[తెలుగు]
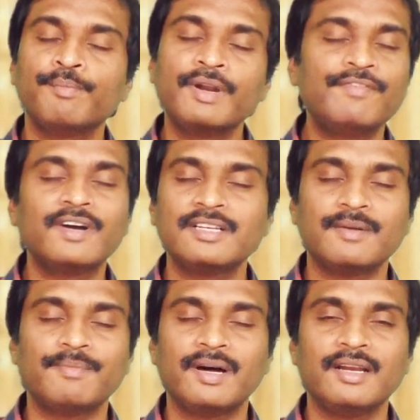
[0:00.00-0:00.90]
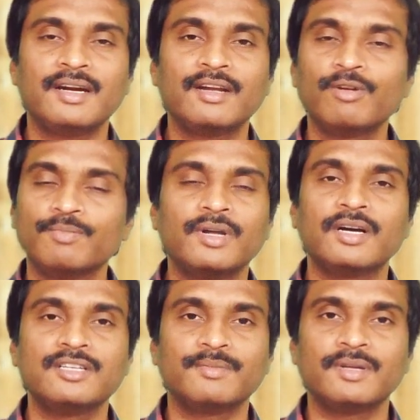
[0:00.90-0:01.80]
బ్రీఫ్గా చెప్పాలి అంటే
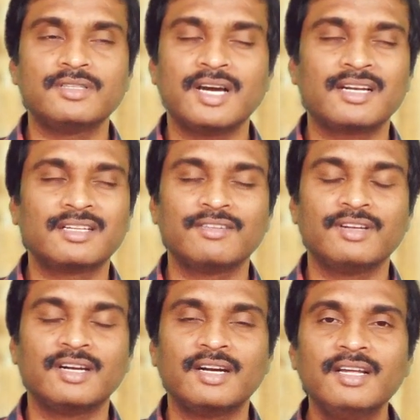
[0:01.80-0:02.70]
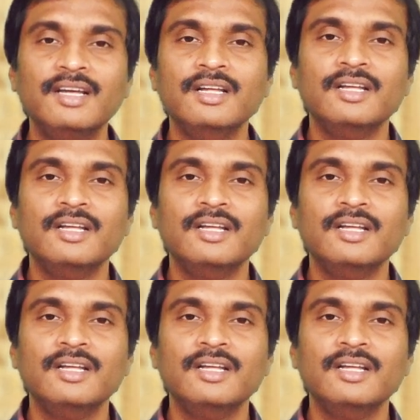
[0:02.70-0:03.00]
క్లుప్తంగా చెప్తాను జాగ్రత్తగా వినండి